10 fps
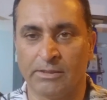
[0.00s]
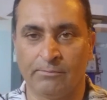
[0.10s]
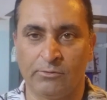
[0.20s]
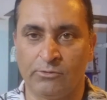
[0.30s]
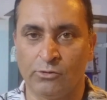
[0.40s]

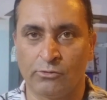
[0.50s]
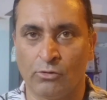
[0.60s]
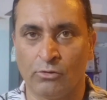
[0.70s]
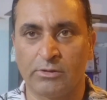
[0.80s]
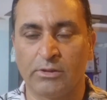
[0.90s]
मतलब जो
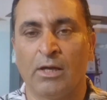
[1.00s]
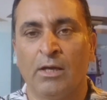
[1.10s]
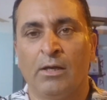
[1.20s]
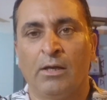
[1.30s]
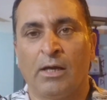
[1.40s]
लोग
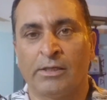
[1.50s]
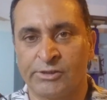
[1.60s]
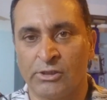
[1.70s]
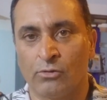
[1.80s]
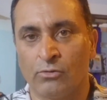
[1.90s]

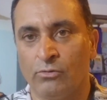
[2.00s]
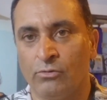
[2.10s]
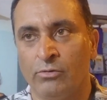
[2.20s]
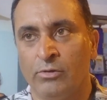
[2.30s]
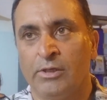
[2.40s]
अक्सर लोगों
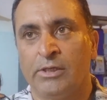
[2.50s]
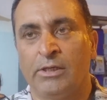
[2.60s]
को